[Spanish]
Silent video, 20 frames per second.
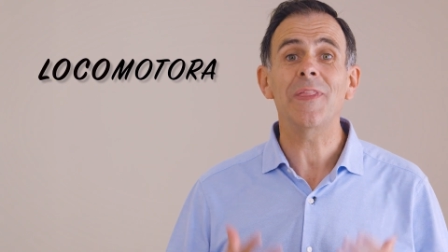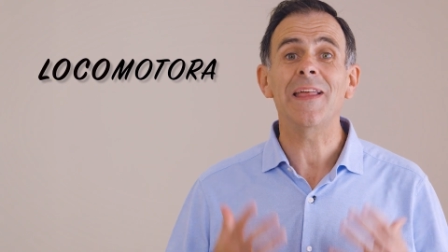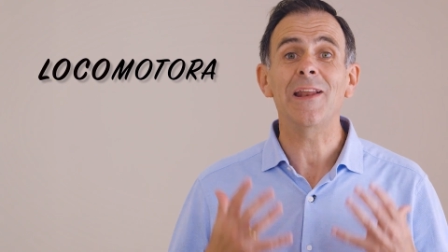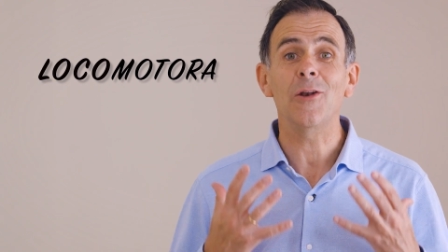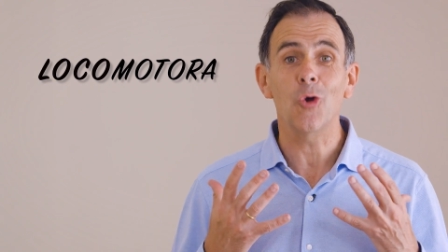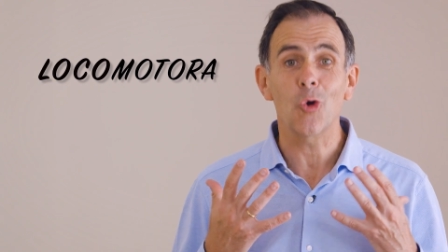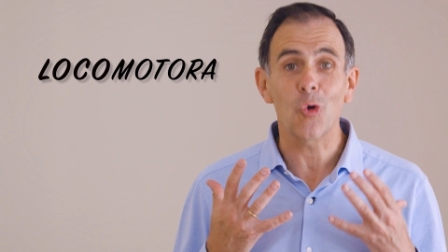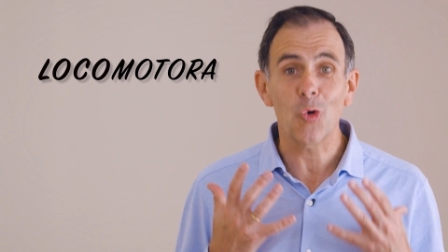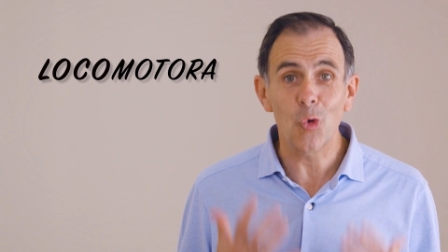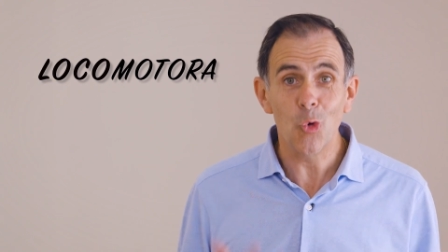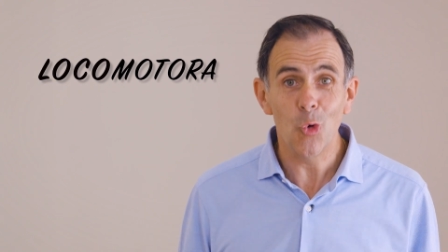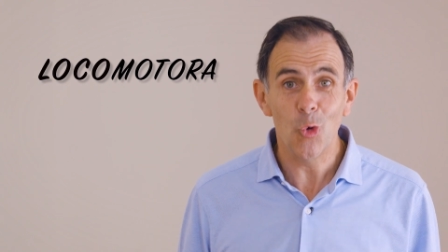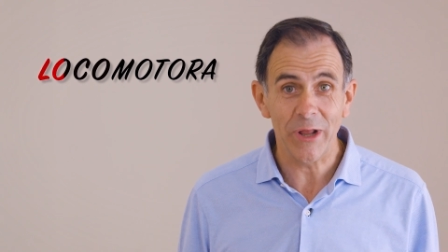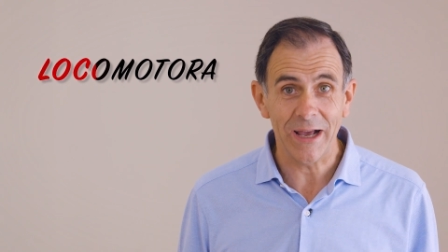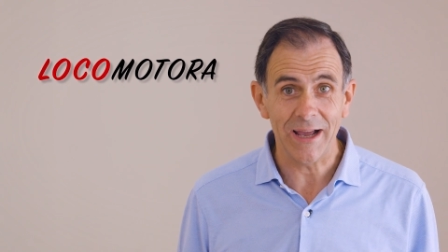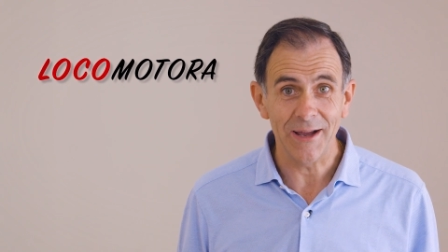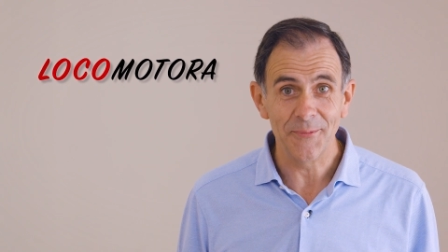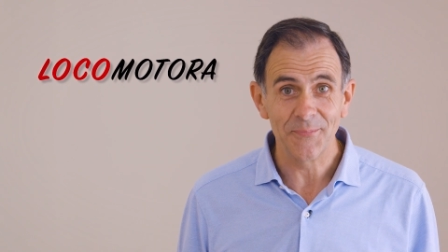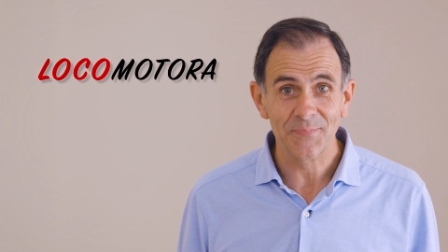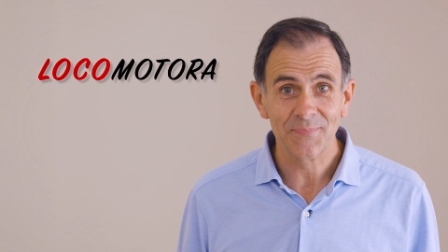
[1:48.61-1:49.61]
de
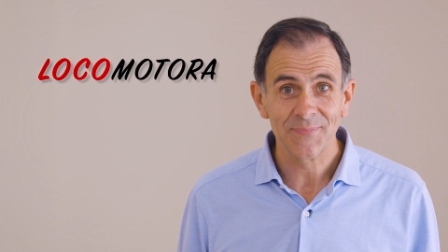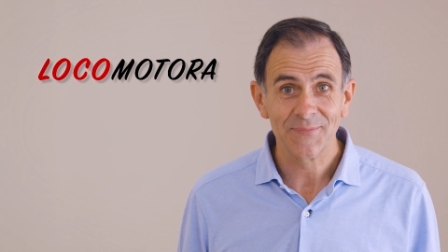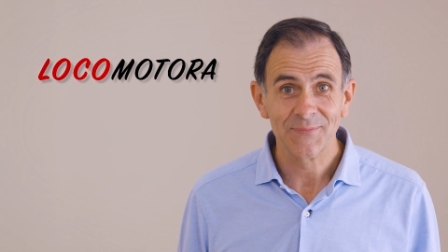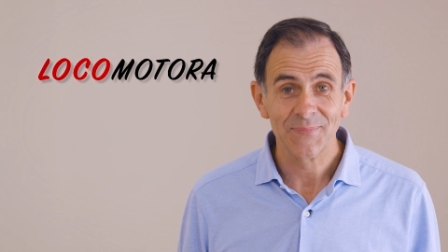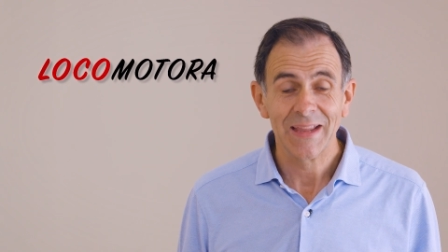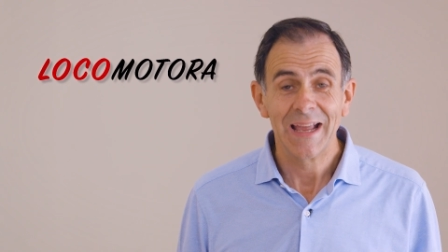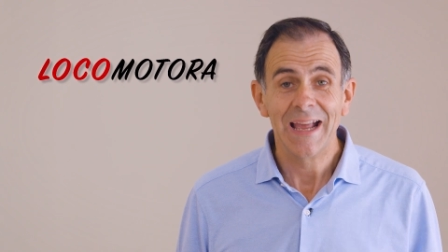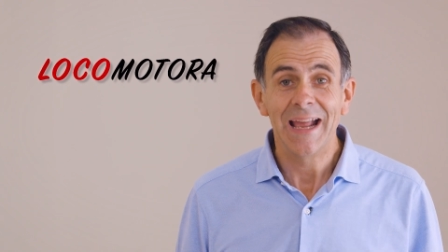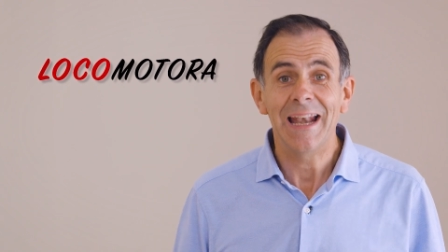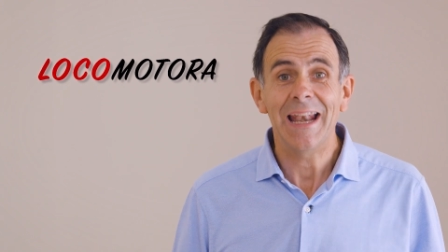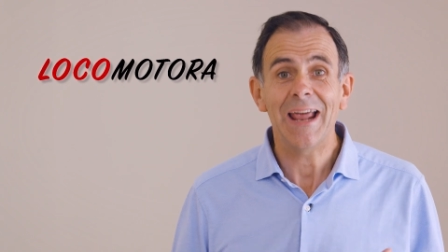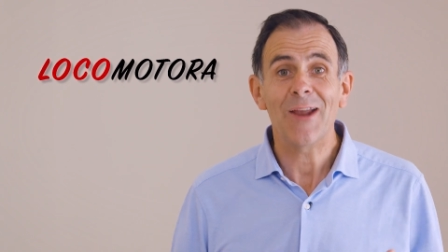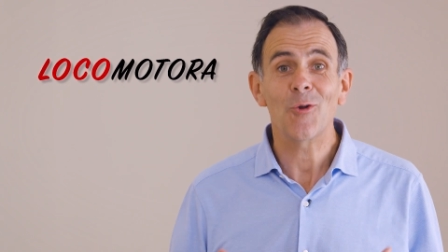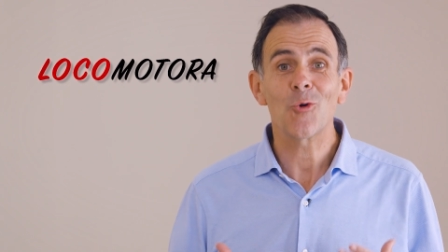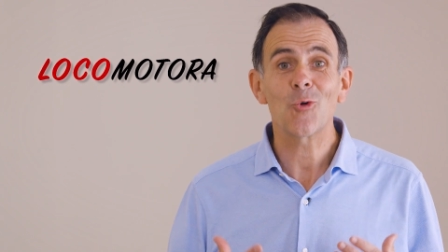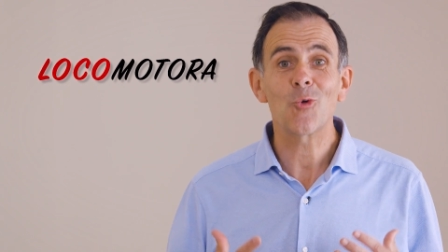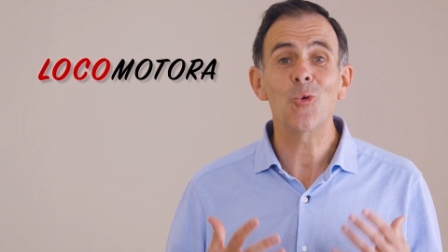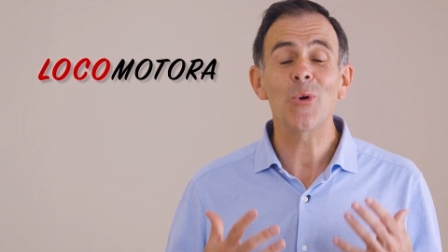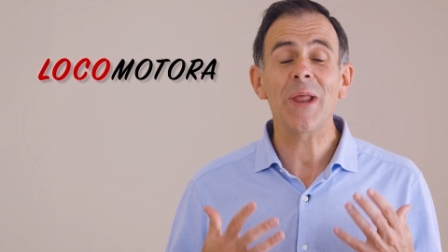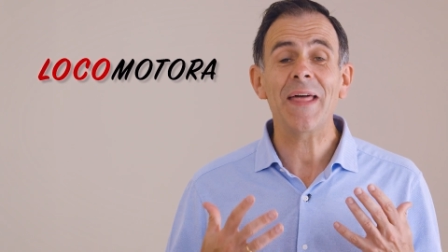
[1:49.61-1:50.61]
locura, la
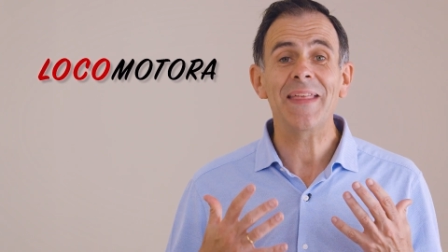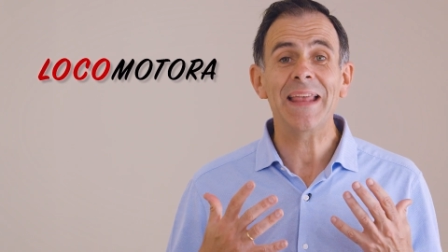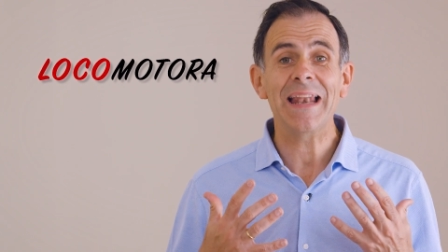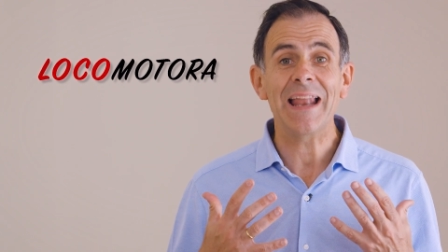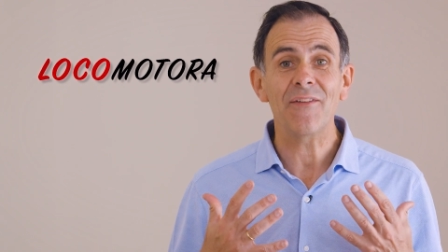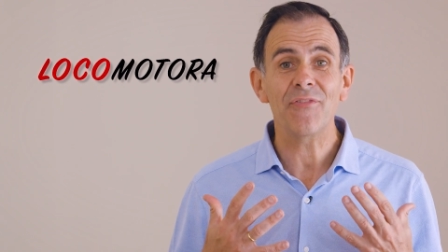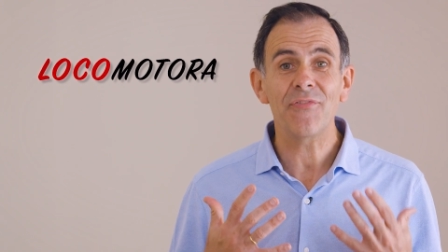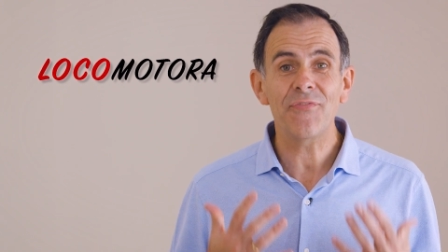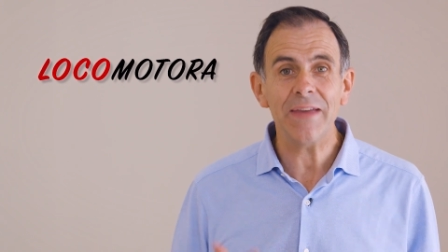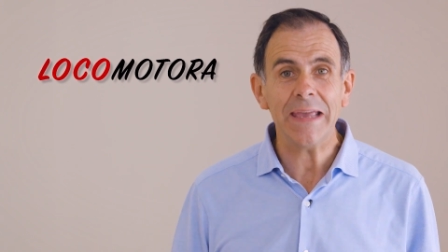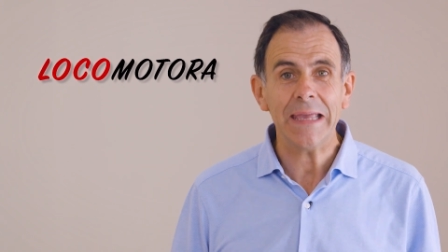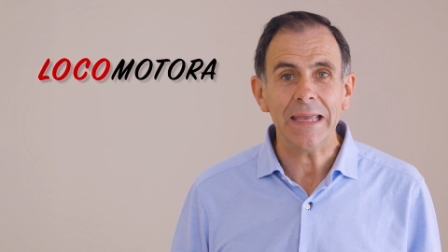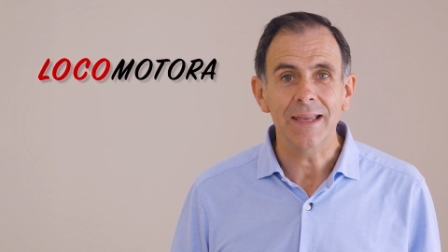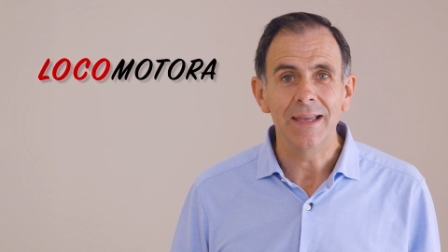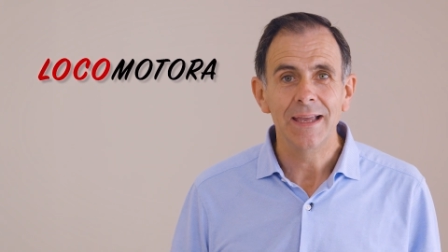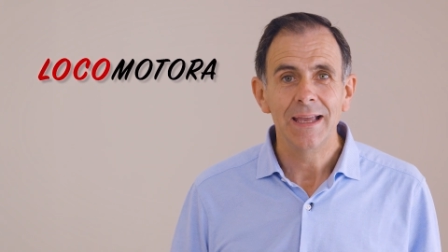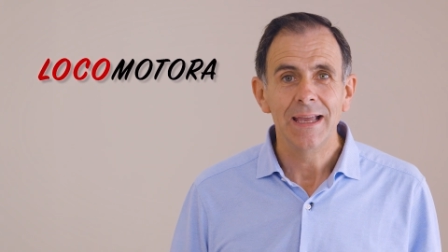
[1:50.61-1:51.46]
locura de la fe,